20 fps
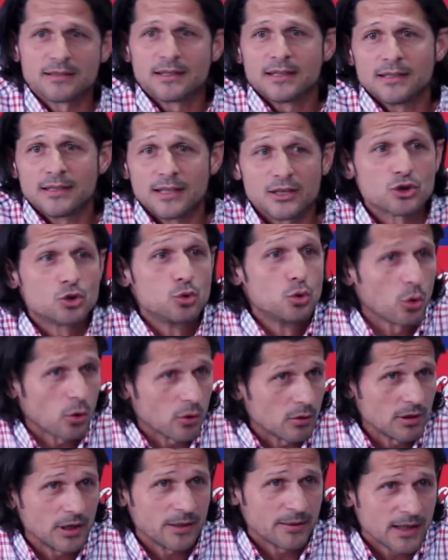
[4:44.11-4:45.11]
es duro,
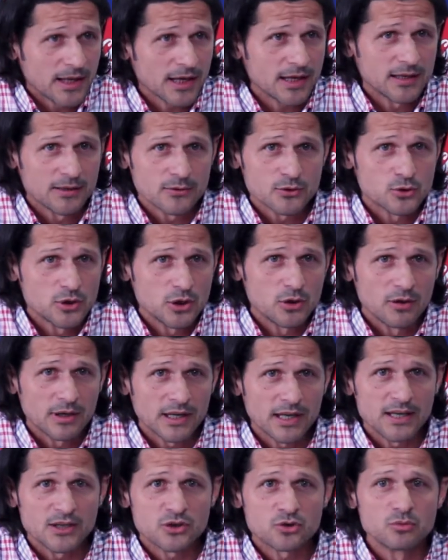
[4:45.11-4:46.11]
la verdad que os digo,
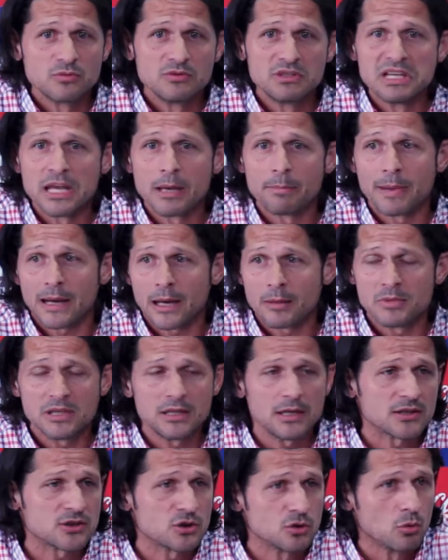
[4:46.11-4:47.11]
que es un día para mí,
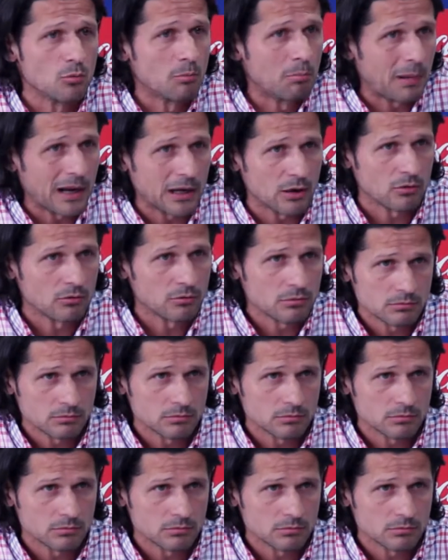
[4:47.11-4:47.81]
ha sido un palo,